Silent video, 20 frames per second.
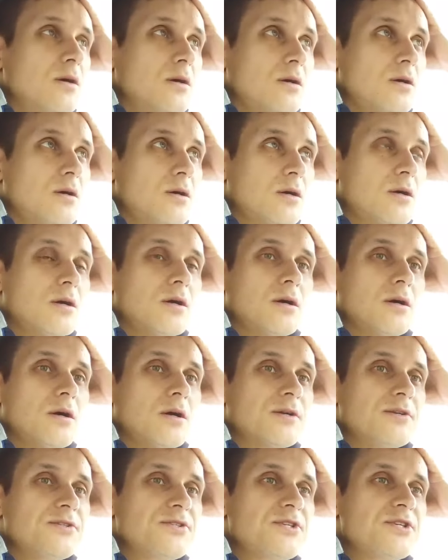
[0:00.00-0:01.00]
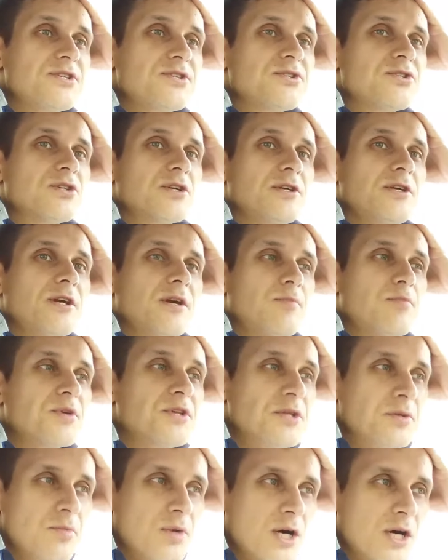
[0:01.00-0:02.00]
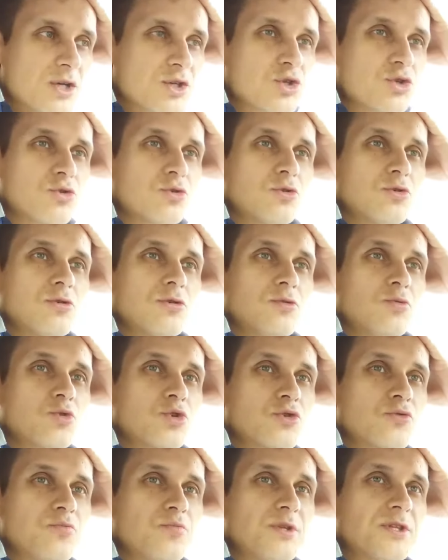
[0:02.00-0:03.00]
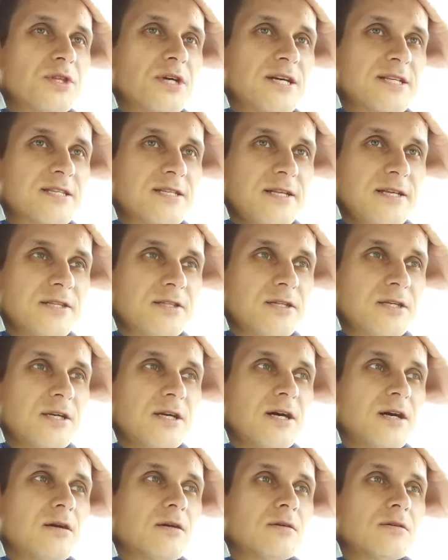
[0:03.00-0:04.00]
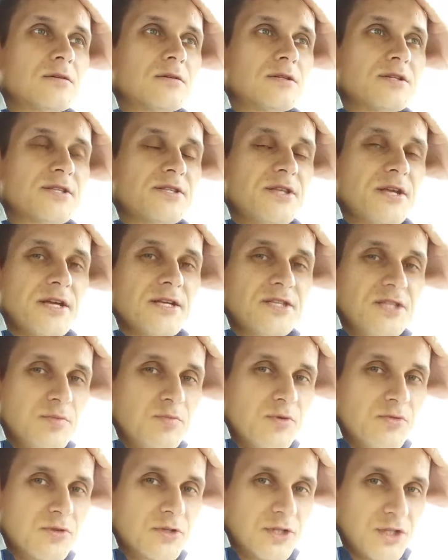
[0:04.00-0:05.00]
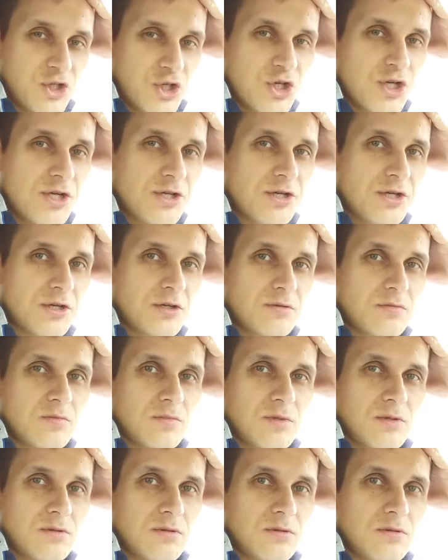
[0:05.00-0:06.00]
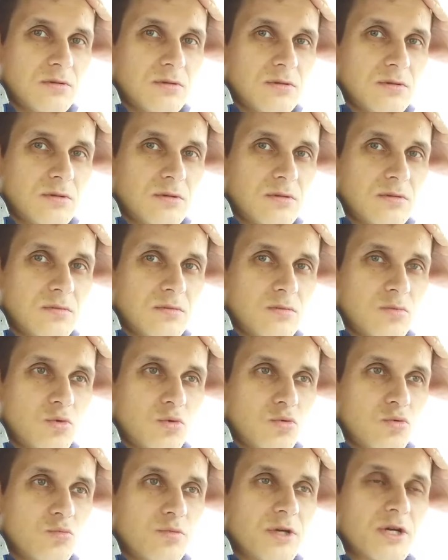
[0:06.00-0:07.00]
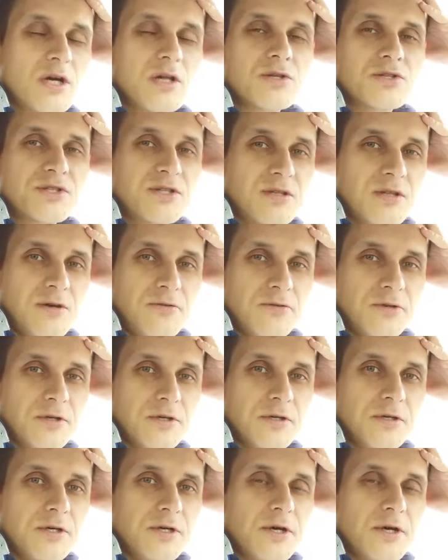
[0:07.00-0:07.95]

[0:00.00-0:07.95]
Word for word: А, естественно, я понимал, что уж 15 лет я э, стереотипы в отношениях э, ну, убирал от головы